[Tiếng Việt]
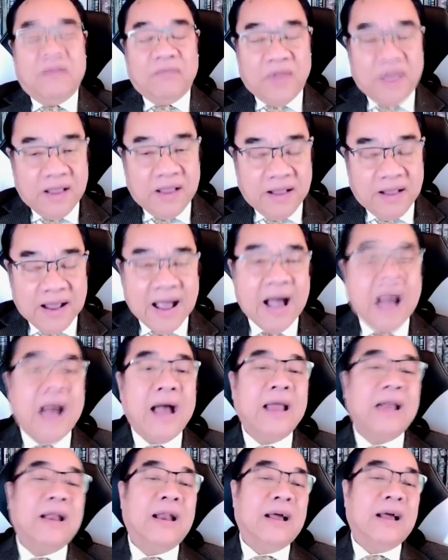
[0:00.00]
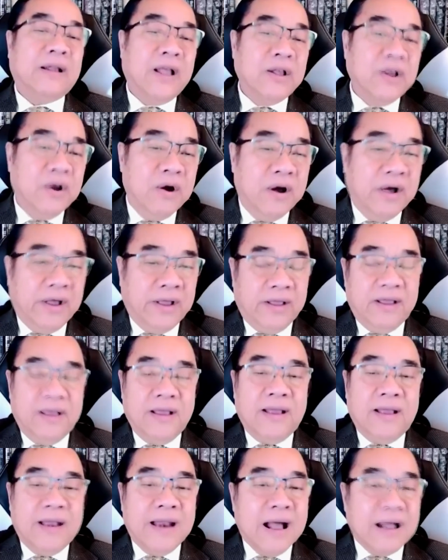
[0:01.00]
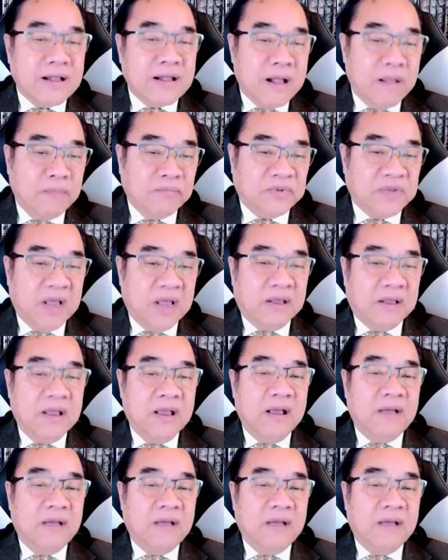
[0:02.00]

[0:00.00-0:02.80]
thì ai là cái người đang cầm trịch